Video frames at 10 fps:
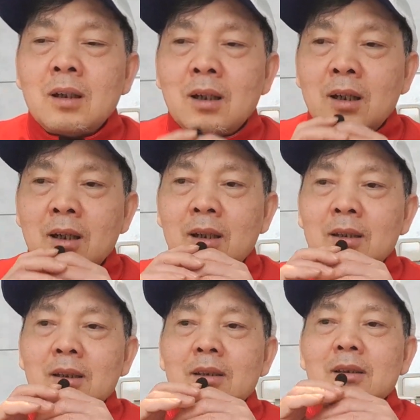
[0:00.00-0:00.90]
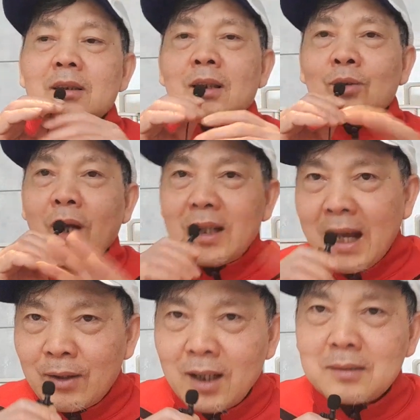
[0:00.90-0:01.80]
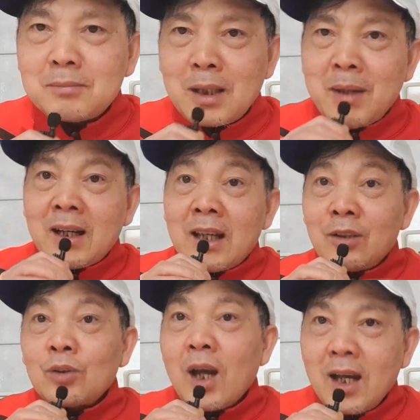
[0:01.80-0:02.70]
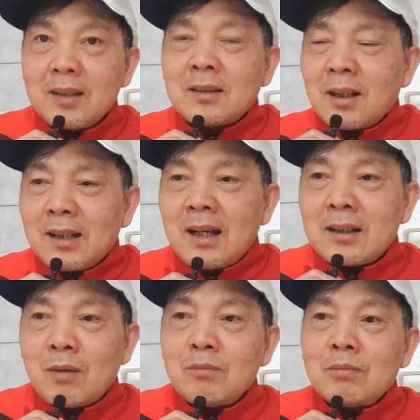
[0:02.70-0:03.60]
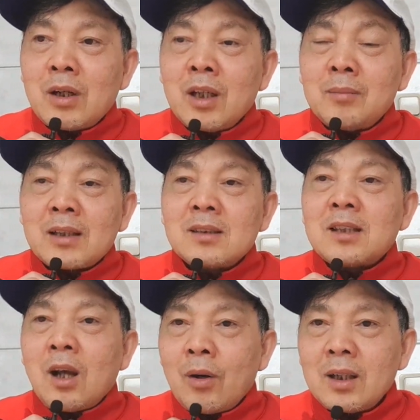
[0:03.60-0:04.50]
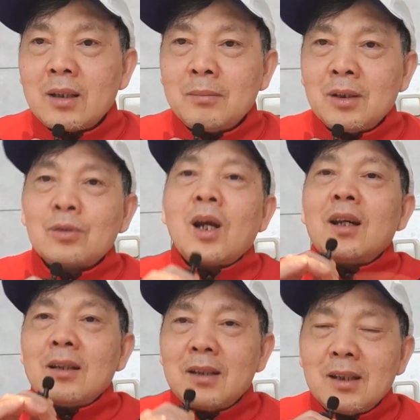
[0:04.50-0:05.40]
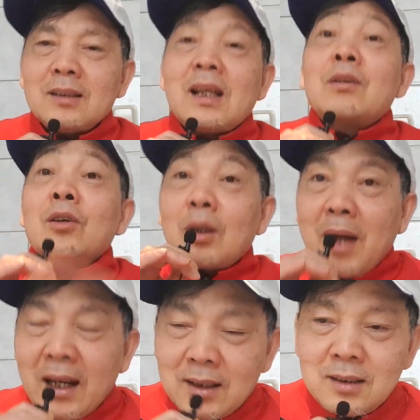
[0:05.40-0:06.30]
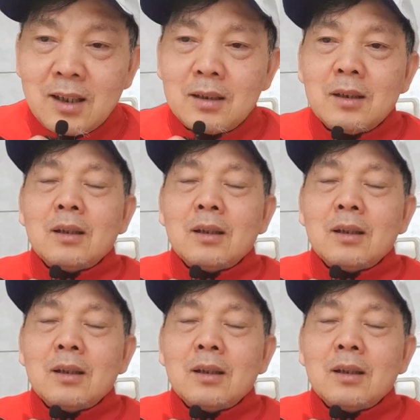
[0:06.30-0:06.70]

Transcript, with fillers: uh, thuế nào hết các bạn hay nói thuế chứ thật ra là đóng bảo hiểm an sinh xã hội đó mình nói thuế theo kiểu các bạn đi ha